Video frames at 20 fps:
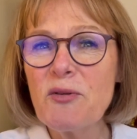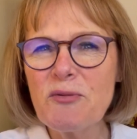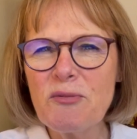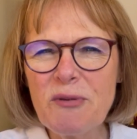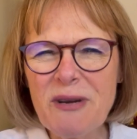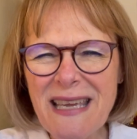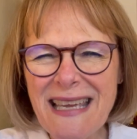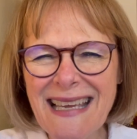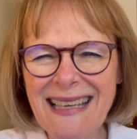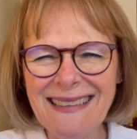
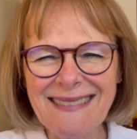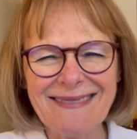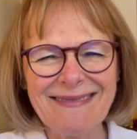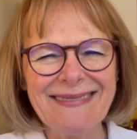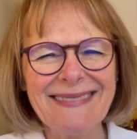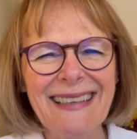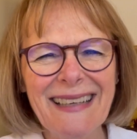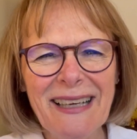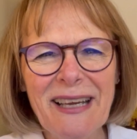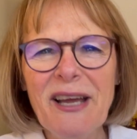Oui,
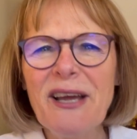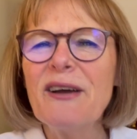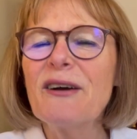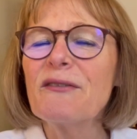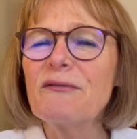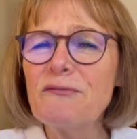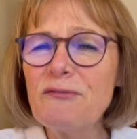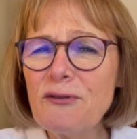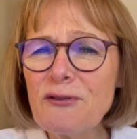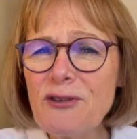
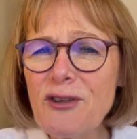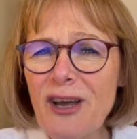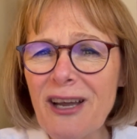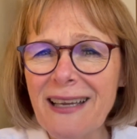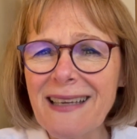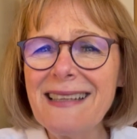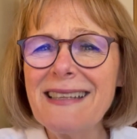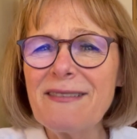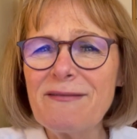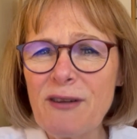vous
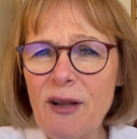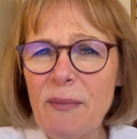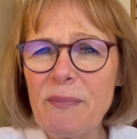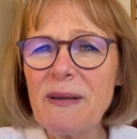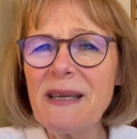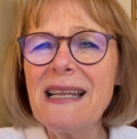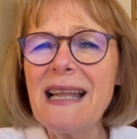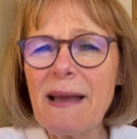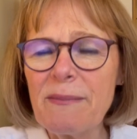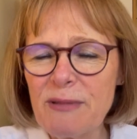aurez
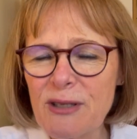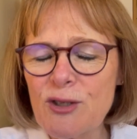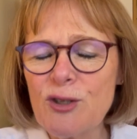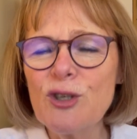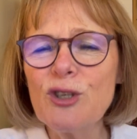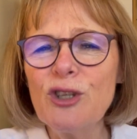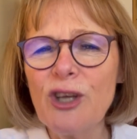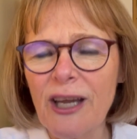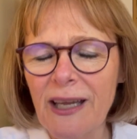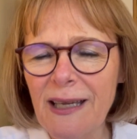développé
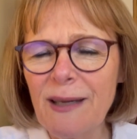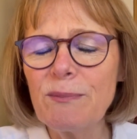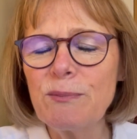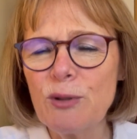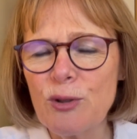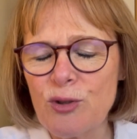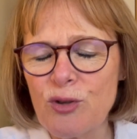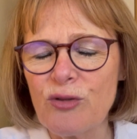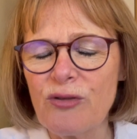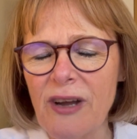l'habitude de rire
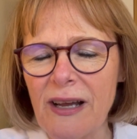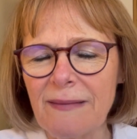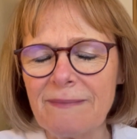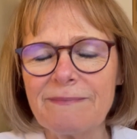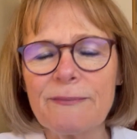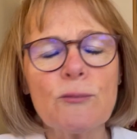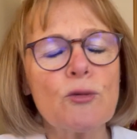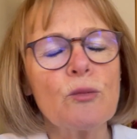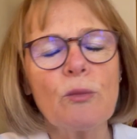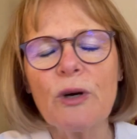plus souvent,
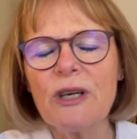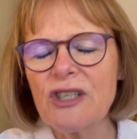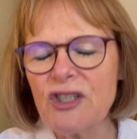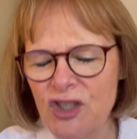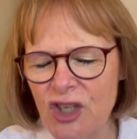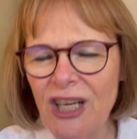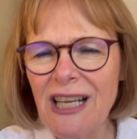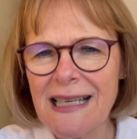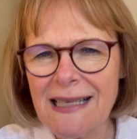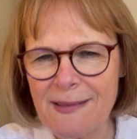du moins
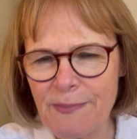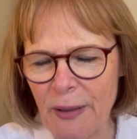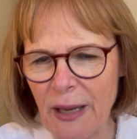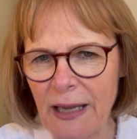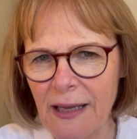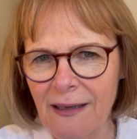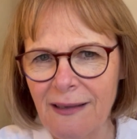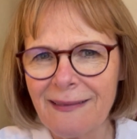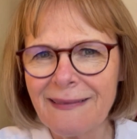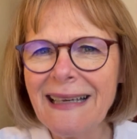je l'espère.